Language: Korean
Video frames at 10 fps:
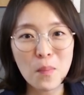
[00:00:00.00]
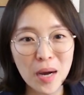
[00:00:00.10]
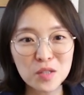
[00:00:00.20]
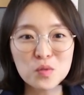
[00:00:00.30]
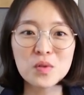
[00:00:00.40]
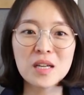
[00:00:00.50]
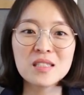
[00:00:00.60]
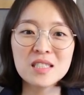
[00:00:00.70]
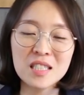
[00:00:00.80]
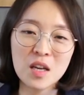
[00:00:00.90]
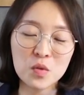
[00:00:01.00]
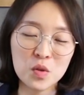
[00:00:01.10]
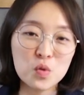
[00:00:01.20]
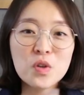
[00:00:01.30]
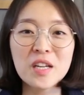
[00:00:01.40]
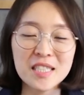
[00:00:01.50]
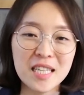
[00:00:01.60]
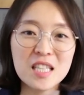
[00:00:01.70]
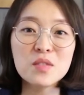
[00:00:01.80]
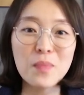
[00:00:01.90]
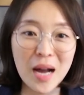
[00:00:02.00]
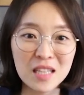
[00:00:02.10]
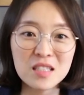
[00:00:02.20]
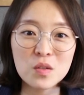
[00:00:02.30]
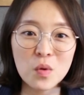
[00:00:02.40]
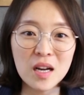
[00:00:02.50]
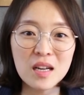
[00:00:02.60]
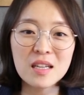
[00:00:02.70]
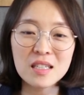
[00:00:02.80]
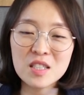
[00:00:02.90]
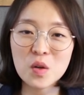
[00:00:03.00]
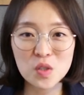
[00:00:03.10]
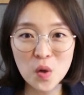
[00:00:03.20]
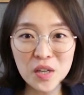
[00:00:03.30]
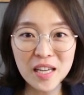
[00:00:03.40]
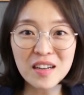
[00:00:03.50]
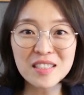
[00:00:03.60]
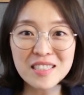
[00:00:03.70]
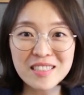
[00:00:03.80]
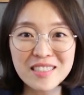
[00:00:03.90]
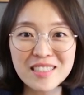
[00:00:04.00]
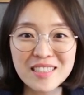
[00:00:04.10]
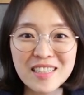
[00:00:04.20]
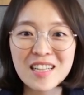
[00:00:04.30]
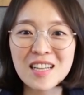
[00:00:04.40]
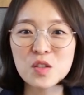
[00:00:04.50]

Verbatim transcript: 반추하는 식의 어떤 유연하지 않은 반응과 그런 처리 양식을